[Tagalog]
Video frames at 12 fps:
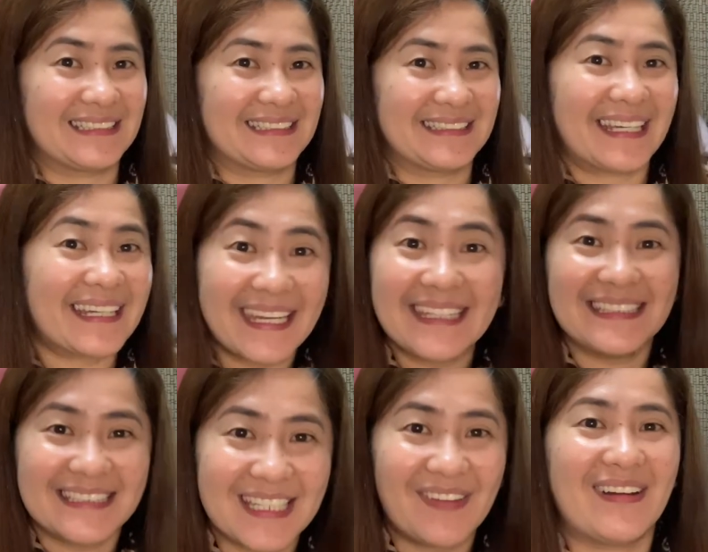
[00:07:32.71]
Na-credit
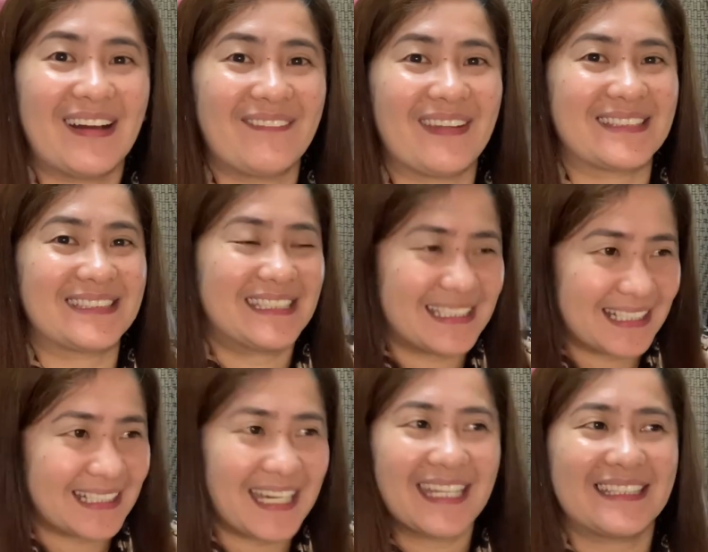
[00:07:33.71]
siya mga beshi,
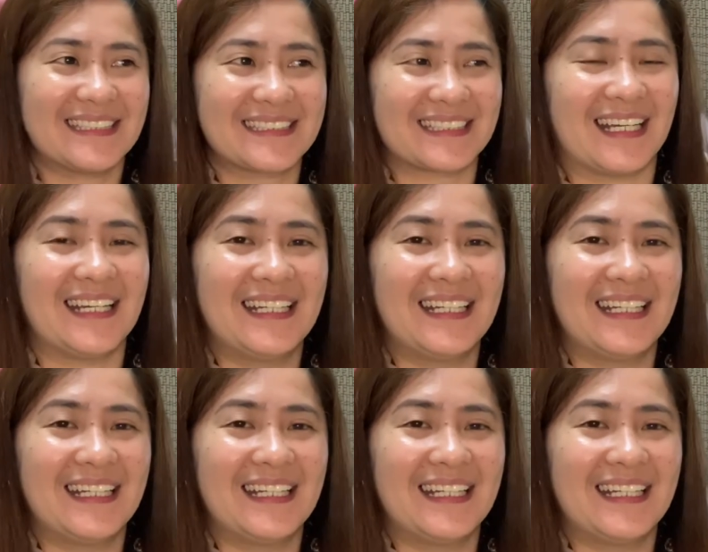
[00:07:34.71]
na-credit siya.